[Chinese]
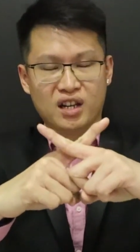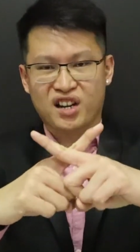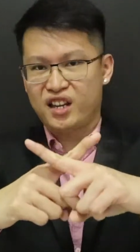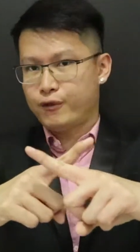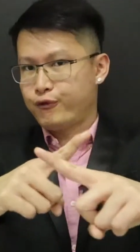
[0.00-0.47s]

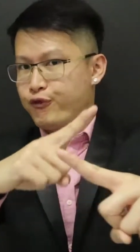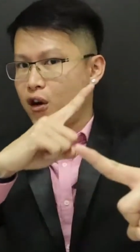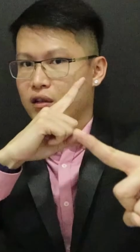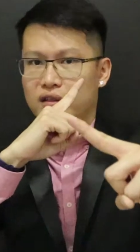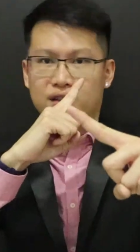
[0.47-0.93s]
可以
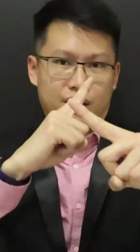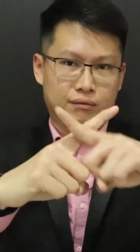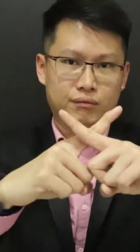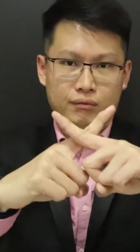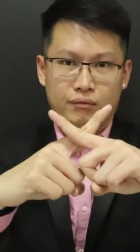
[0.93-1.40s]
封城，
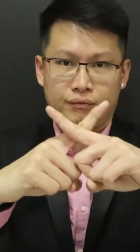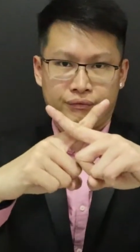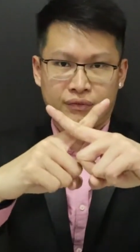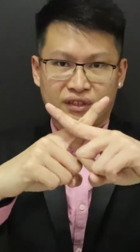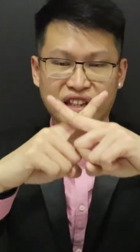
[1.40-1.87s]

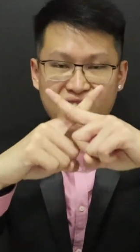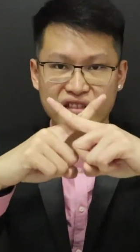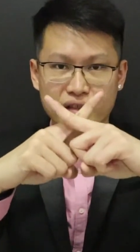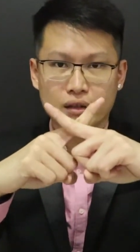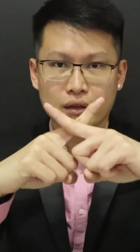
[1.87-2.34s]
但
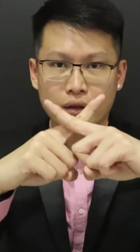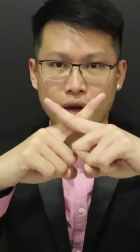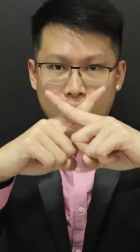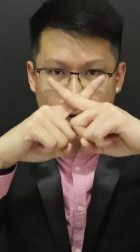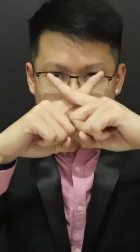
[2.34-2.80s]
是
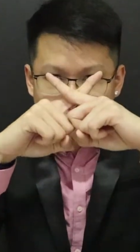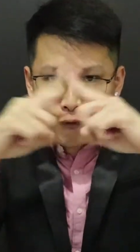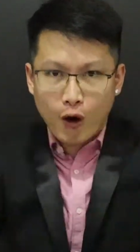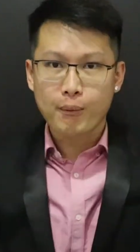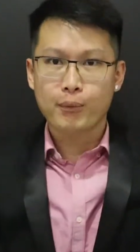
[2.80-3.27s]

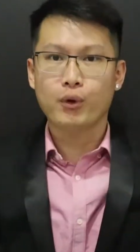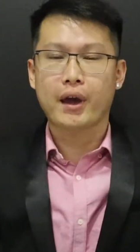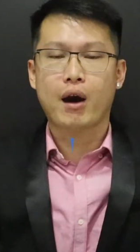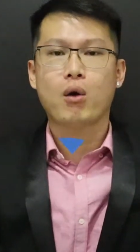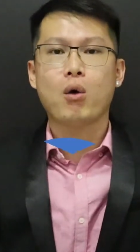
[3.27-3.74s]
封不
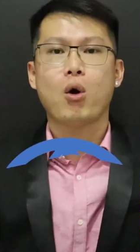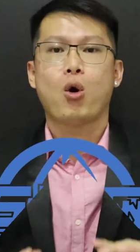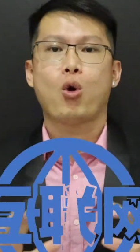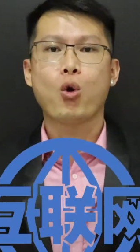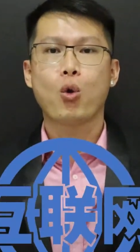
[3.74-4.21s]
了
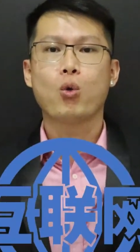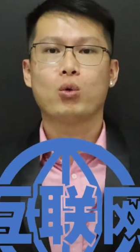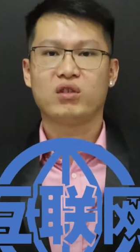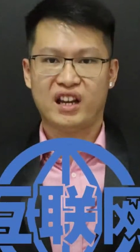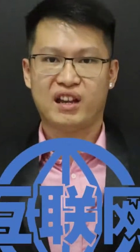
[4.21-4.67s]
互
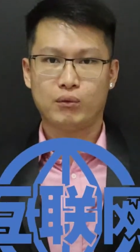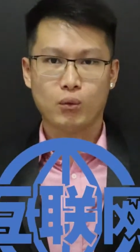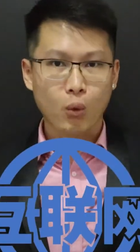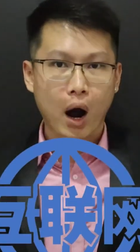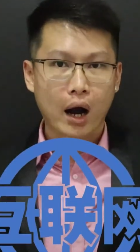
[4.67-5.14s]
联
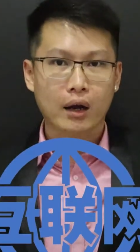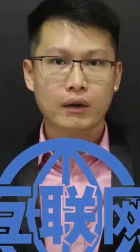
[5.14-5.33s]
网。